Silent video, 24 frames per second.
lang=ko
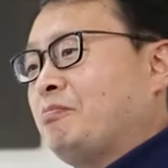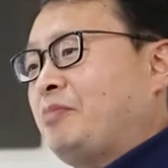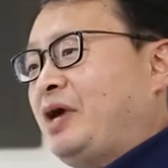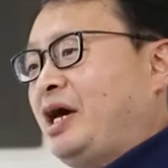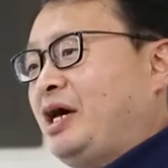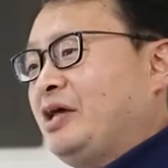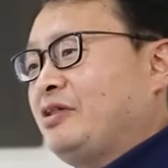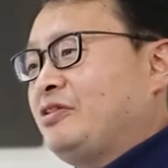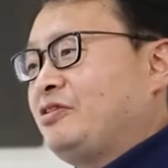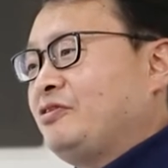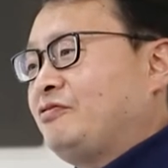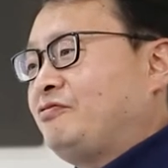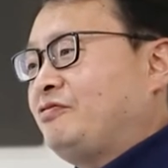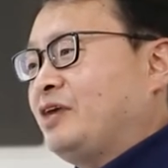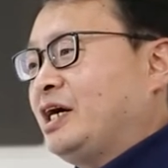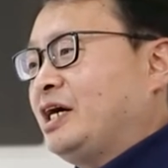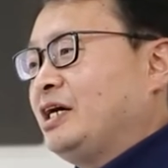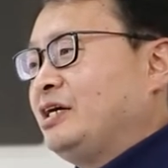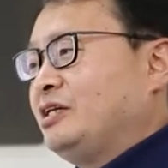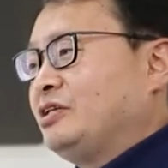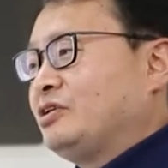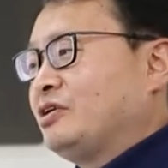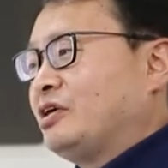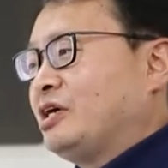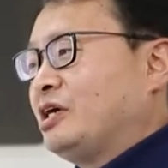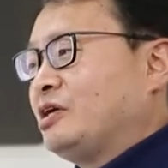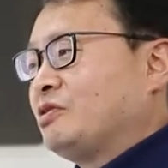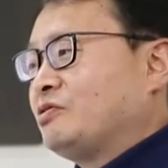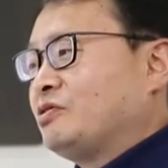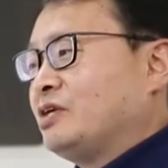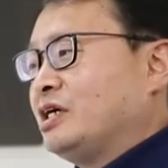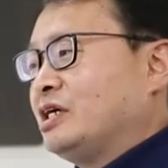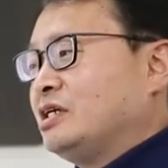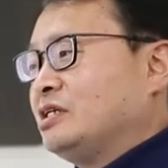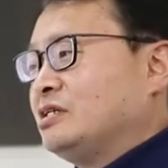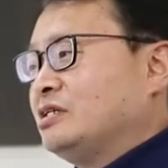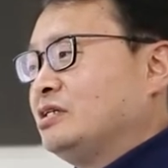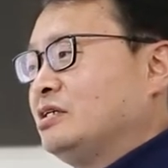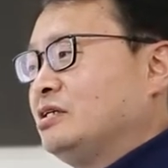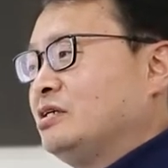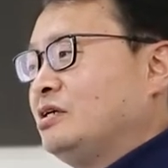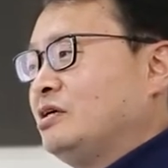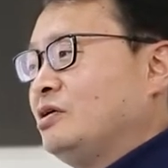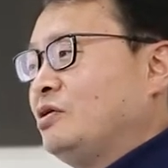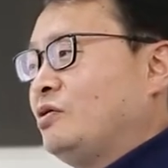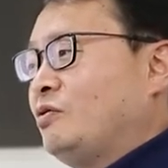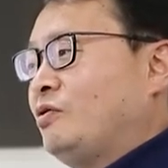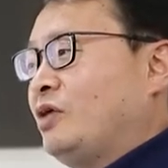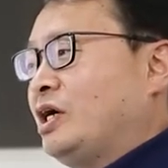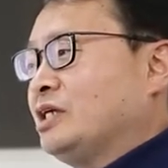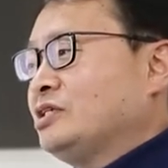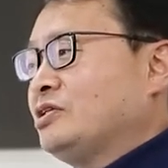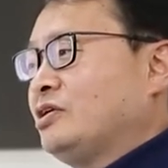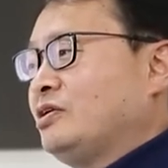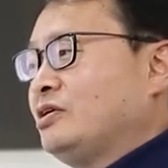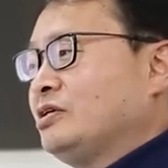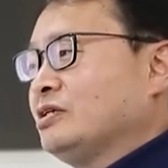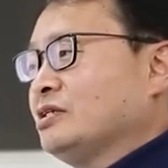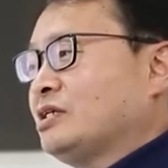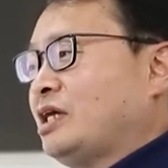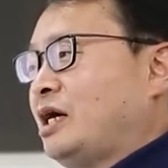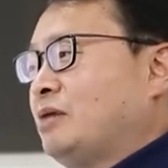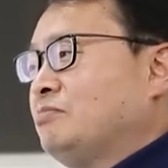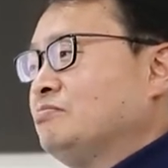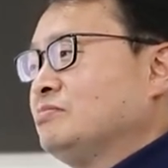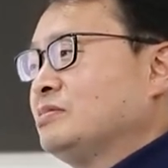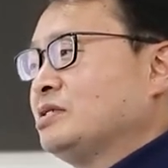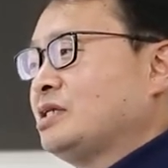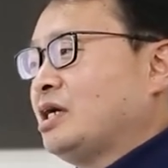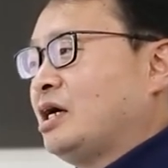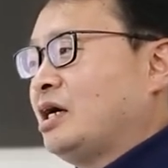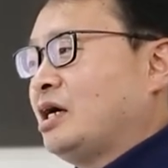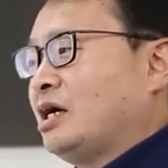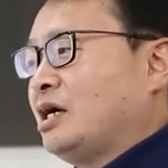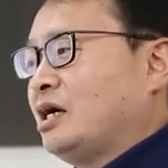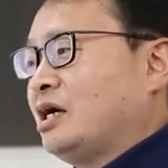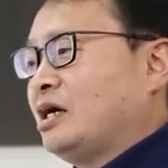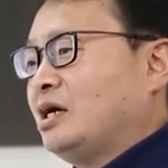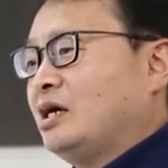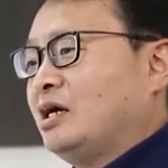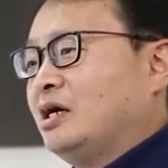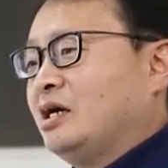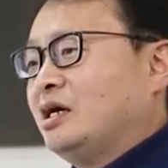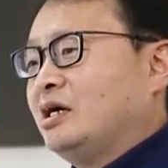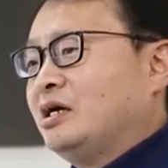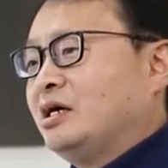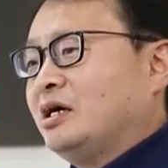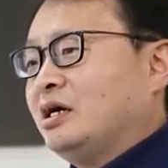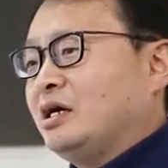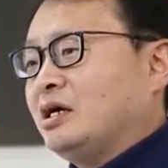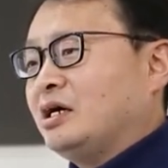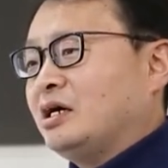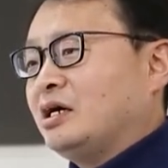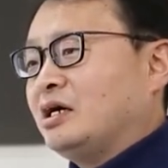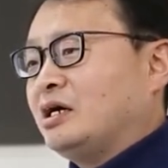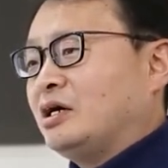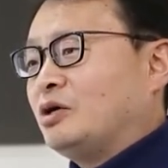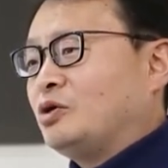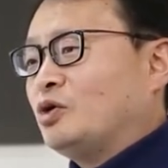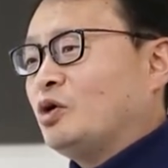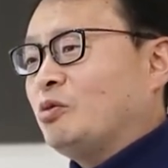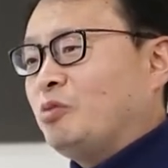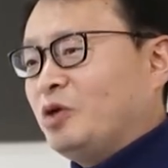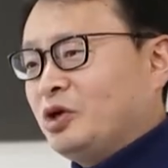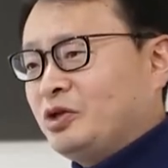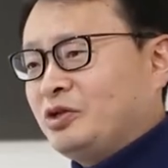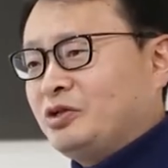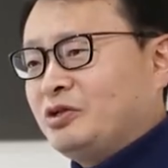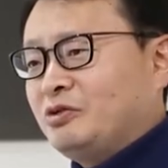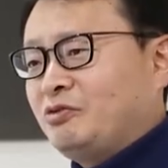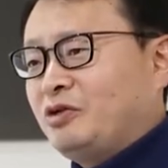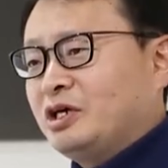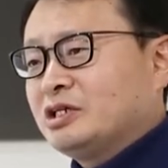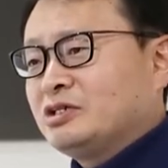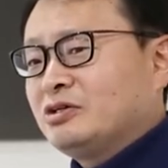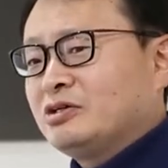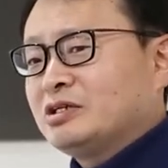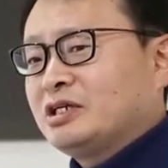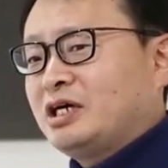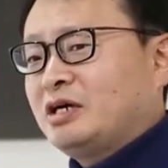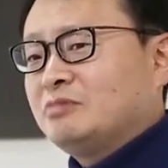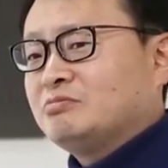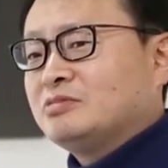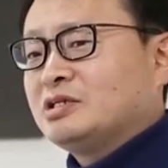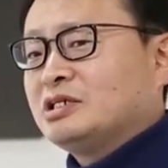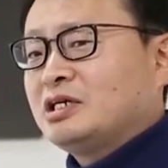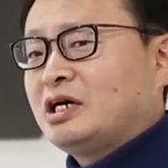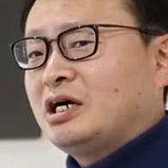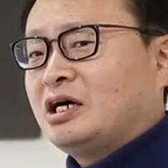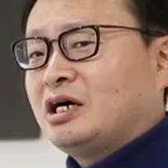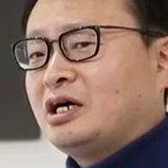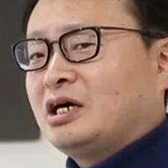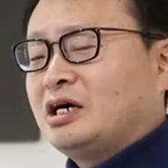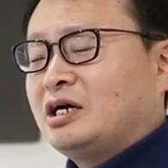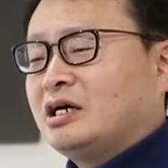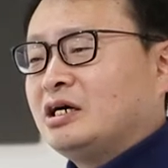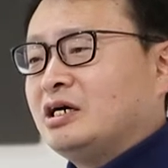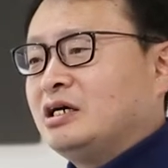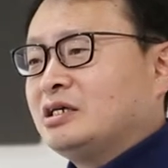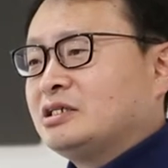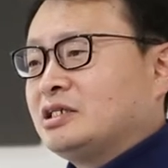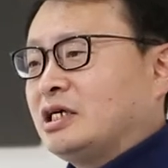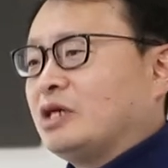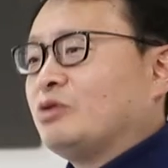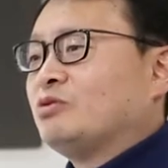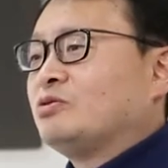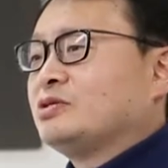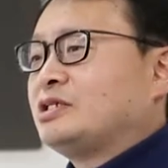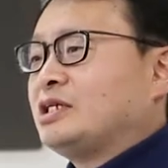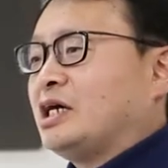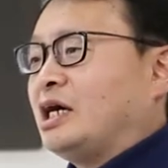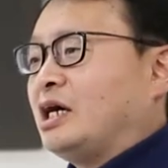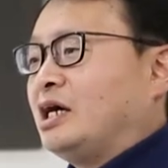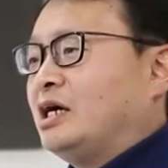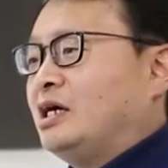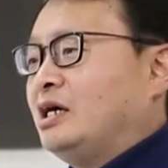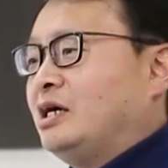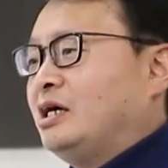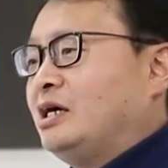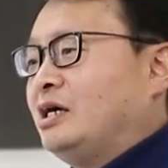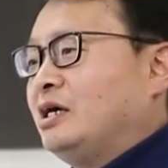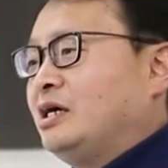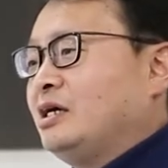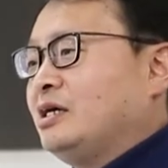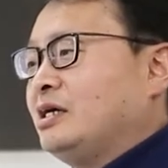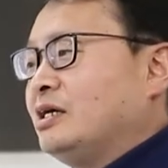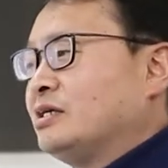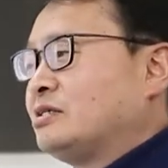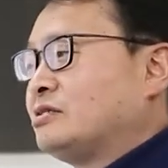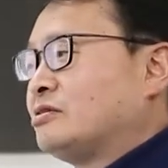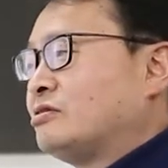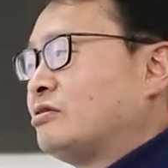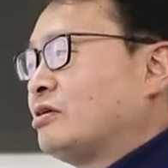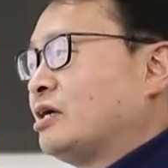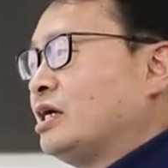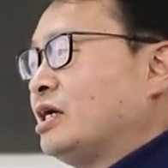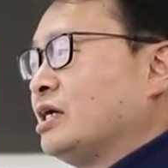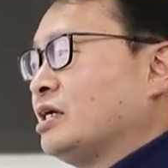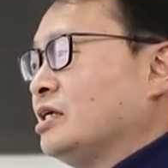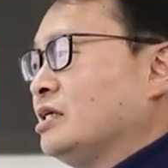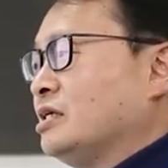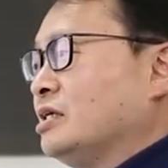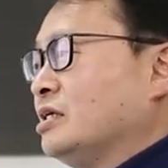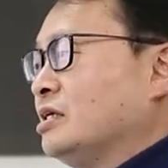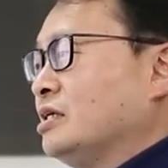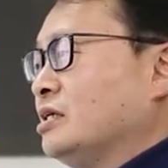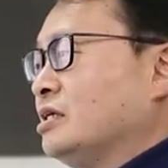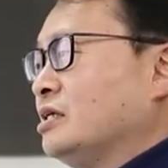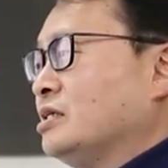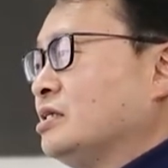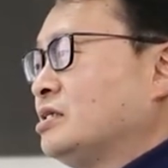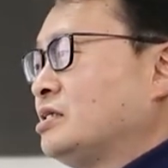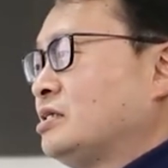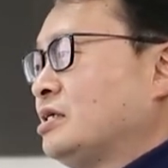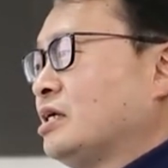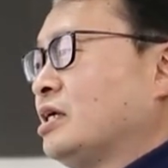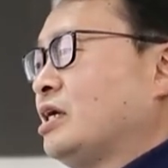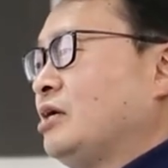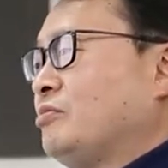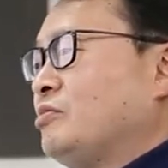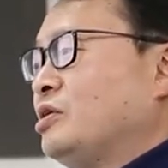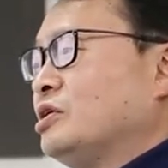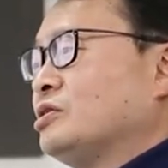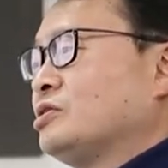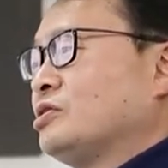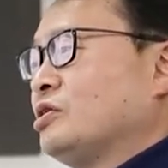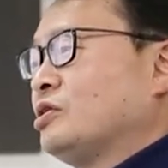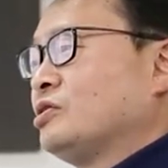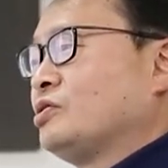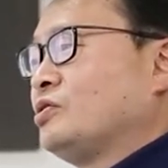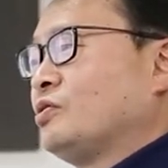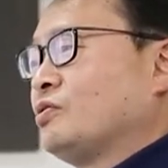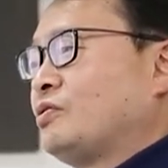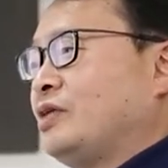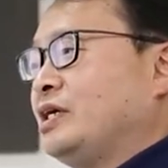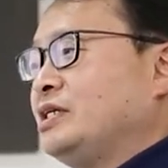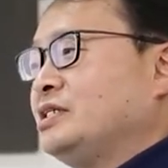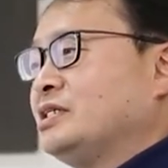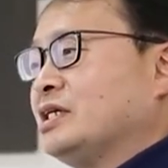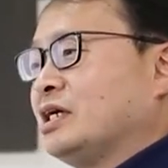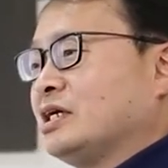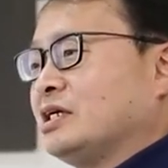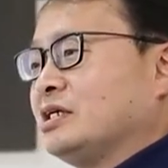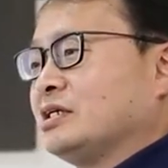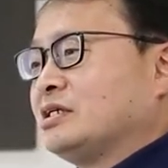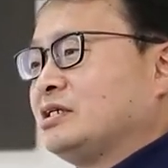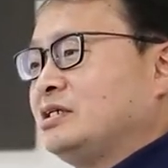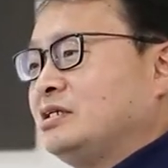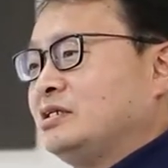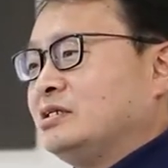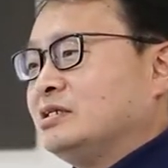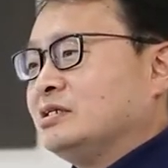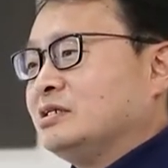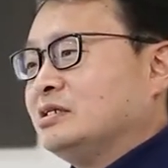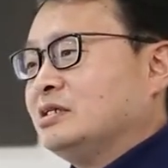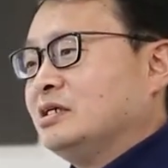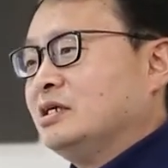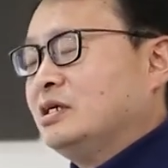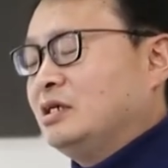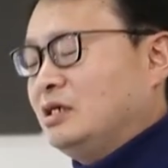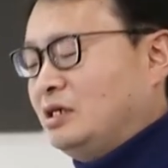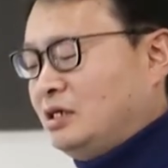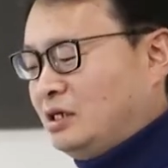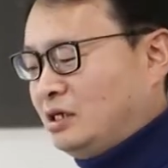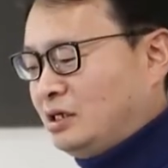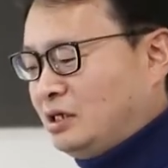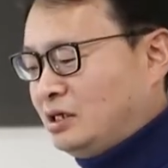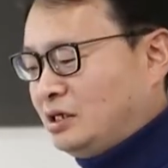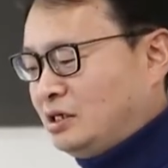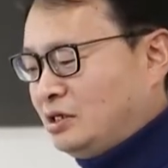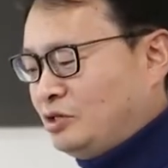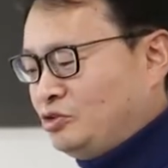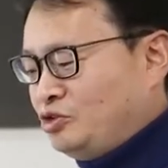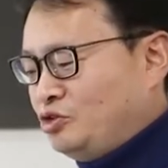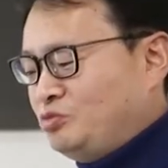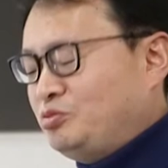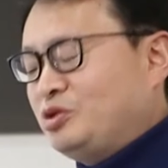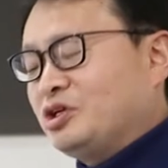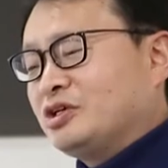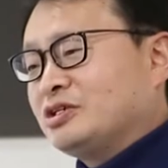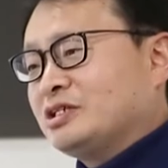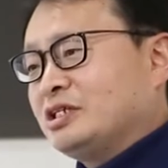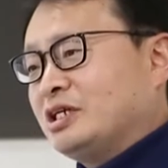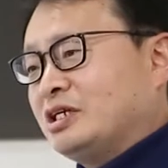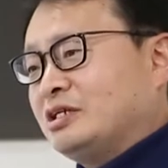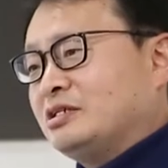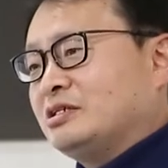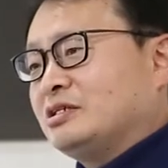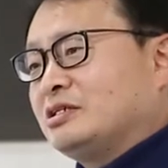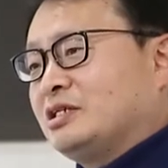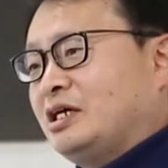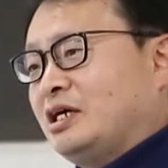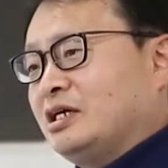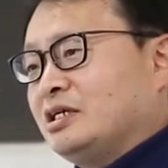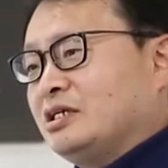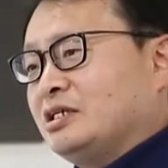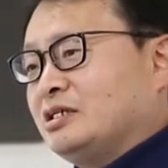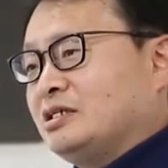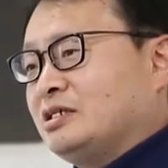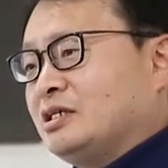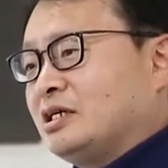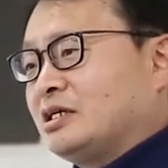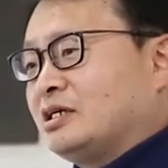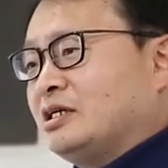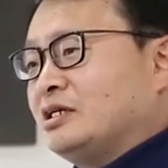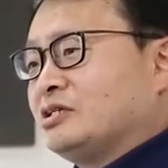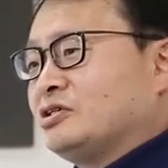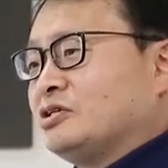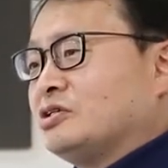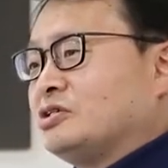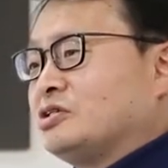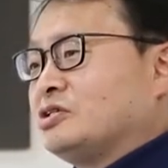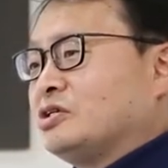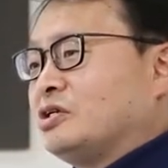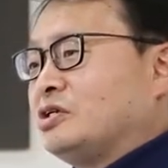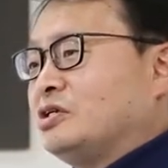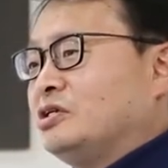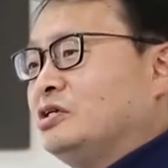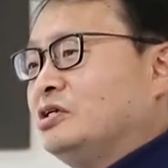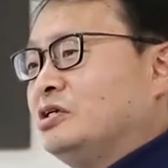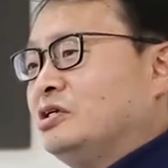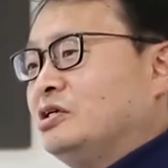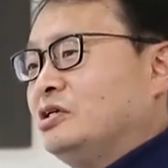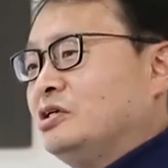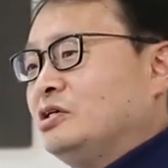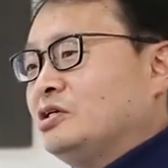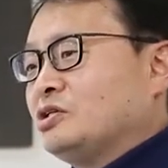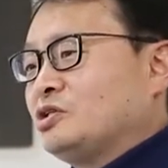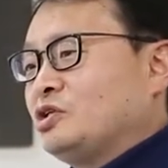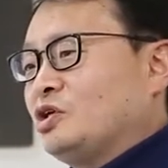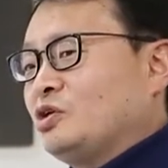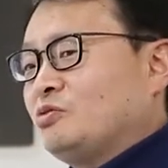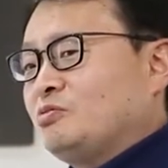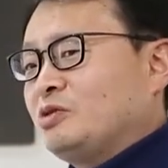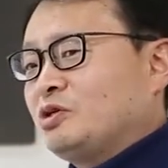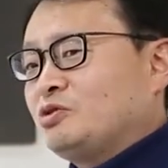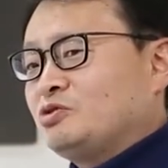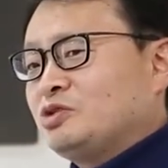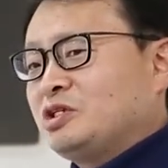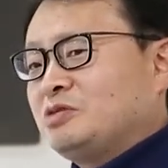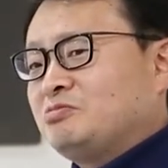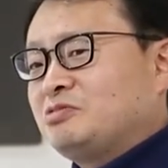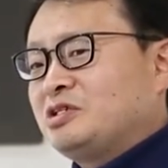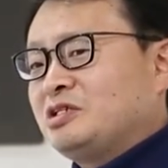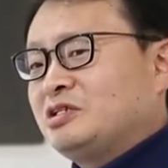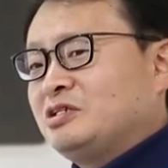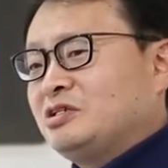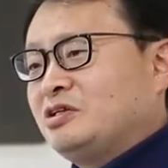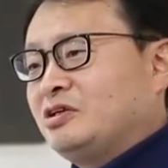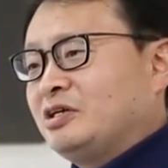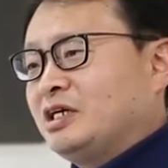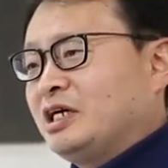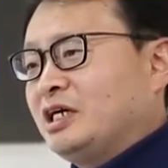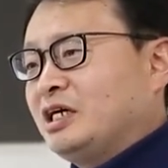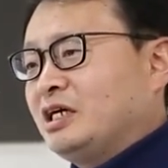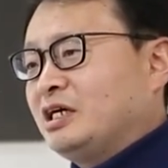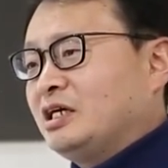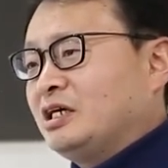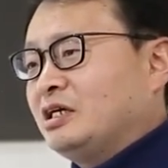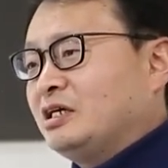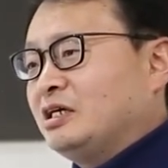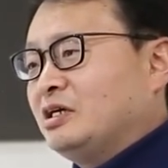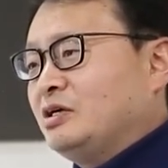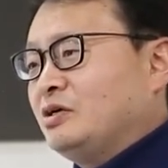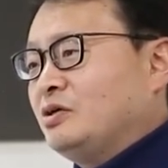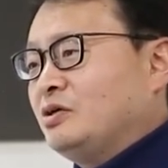패스파인더라고 하는 화성 탐사 어, 로봇 화성 탐사 자동차 에 들어가기 시작하면서 또 굉장히 큰 어, 유명세를 타기 시작을 했었죠. 1997년에